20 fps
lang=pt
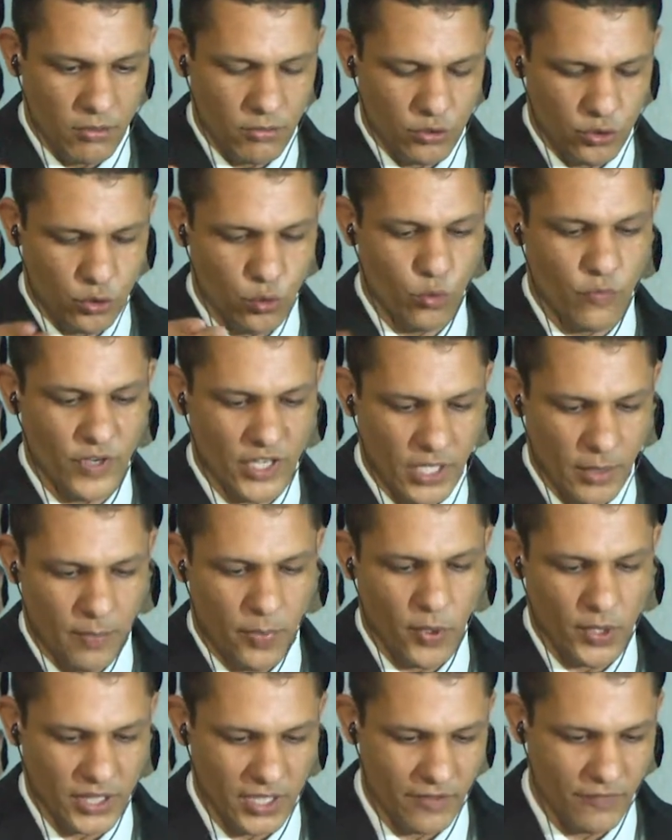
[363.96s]
chuva que
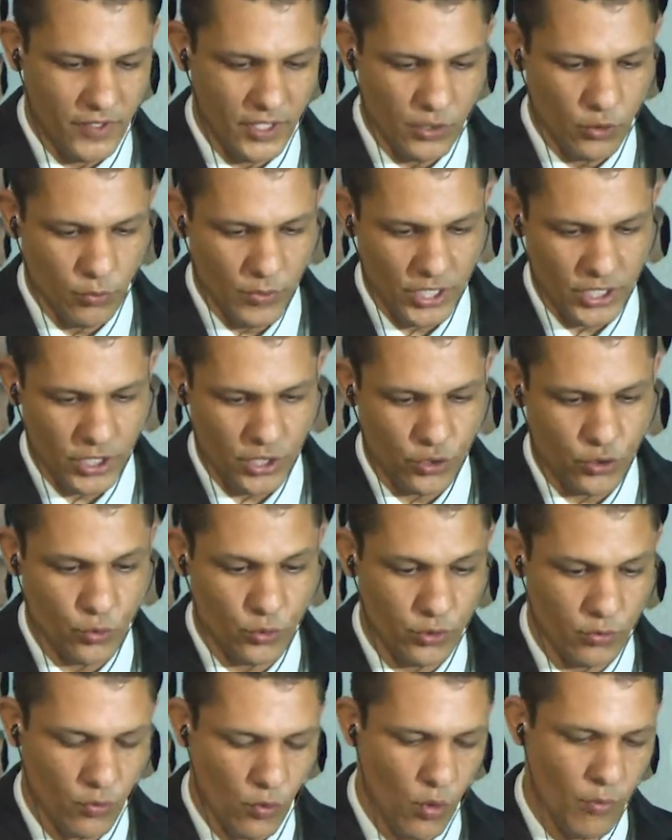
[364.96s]
possa vir no mês de
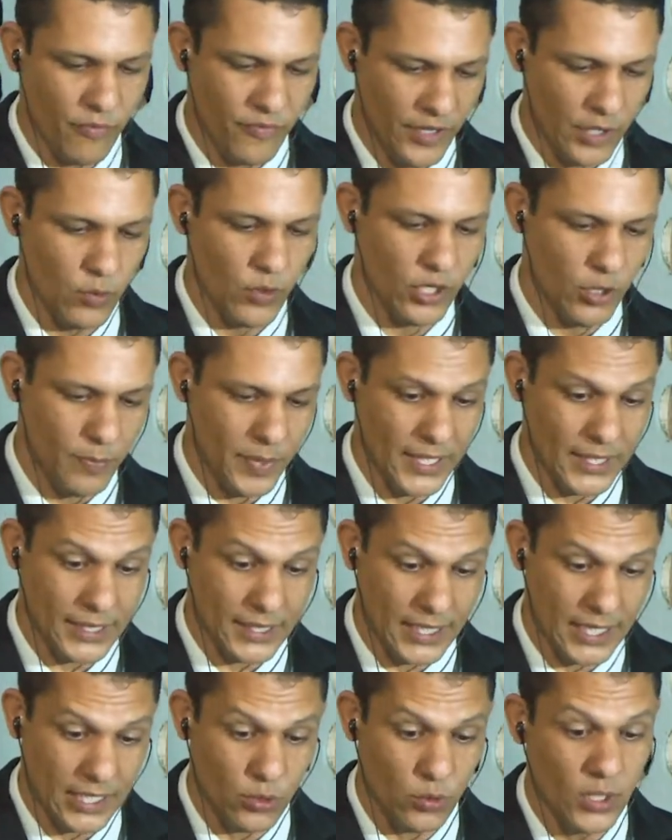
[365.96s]
junho, como veio o ano
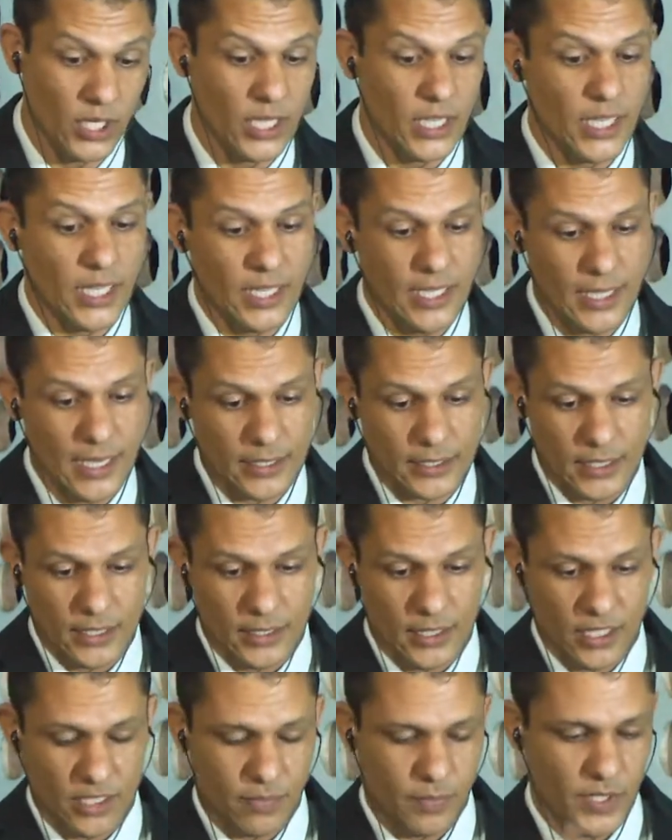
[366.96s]
passado, e
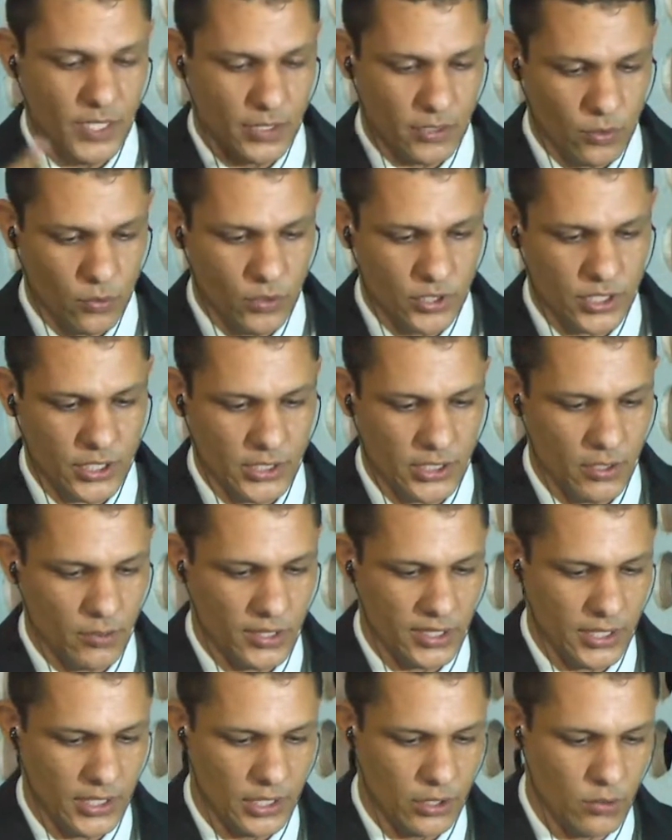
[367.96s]
atender as pessoas que estão
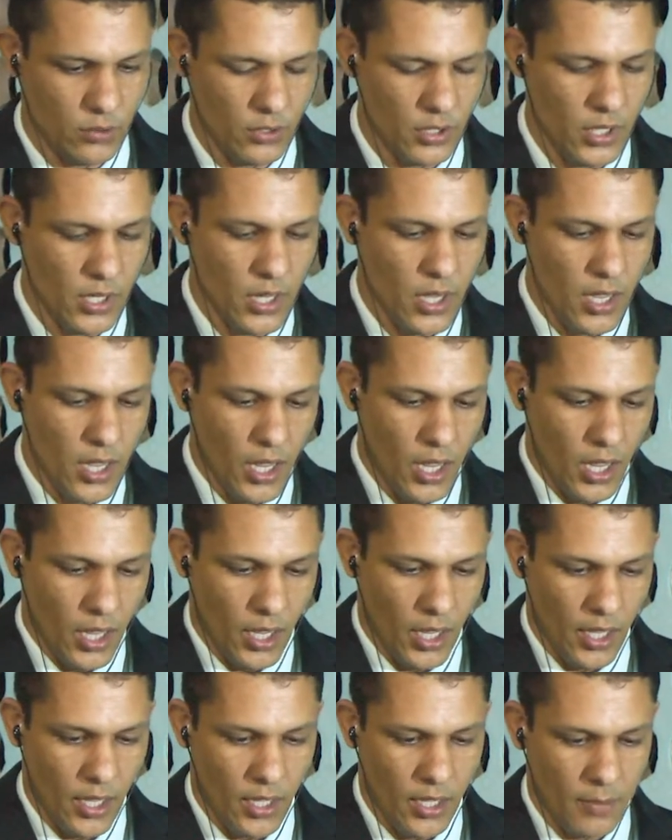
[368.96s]
sendo
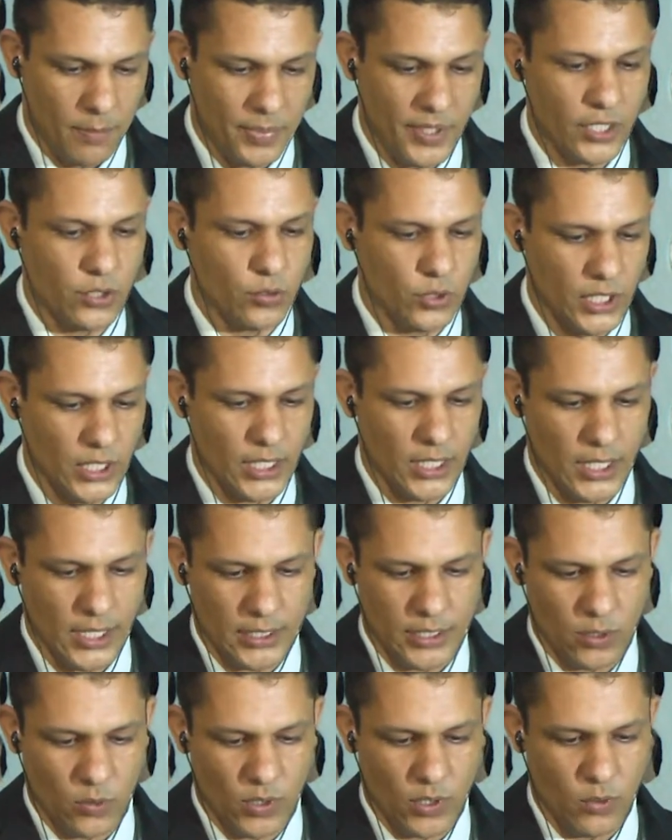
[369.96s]
é,
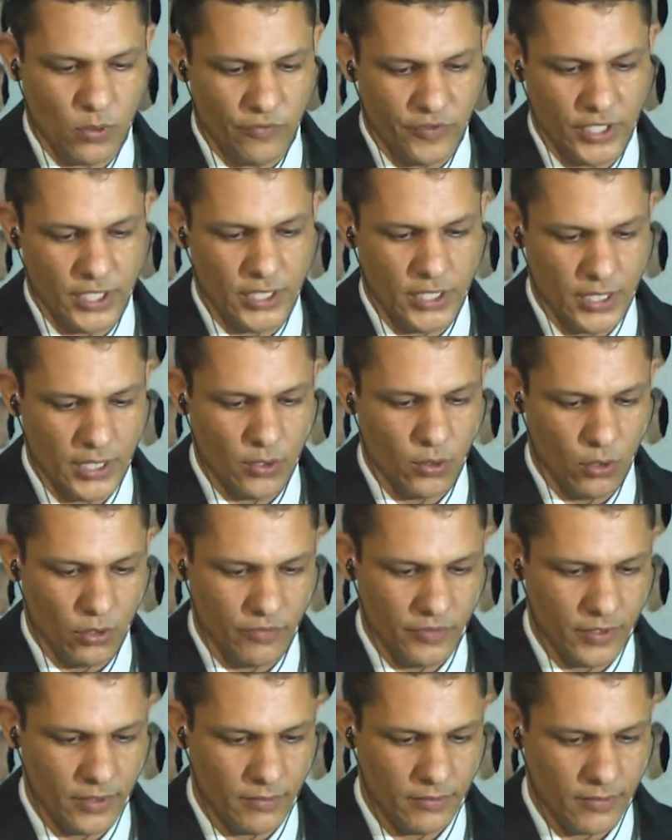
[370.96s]
prejudicadas com a Covid-19.
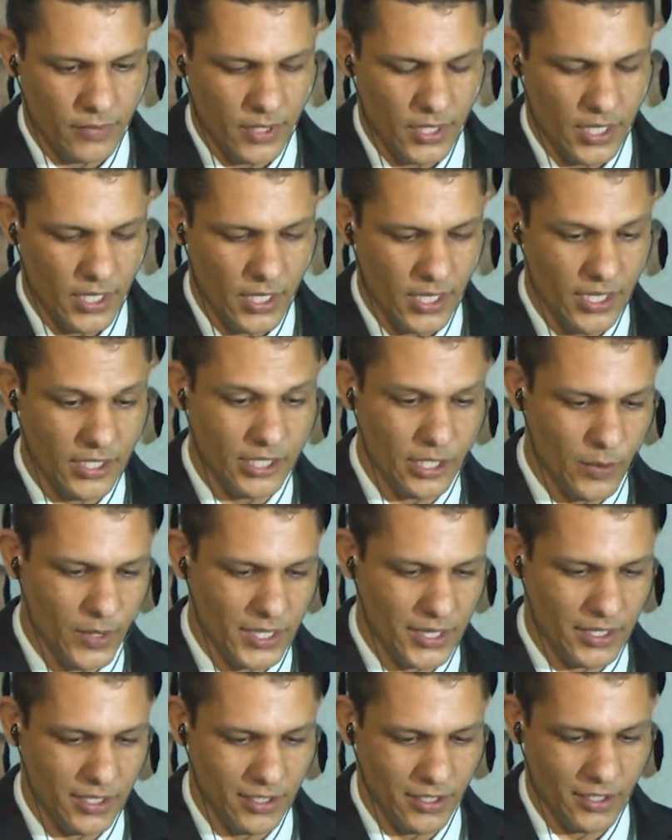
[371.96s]
Então,
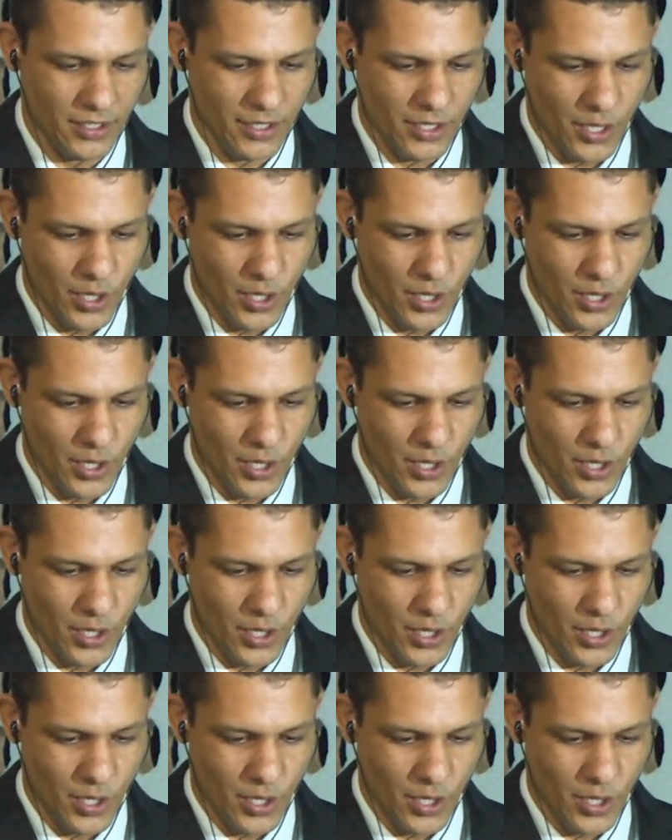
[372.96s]
assim,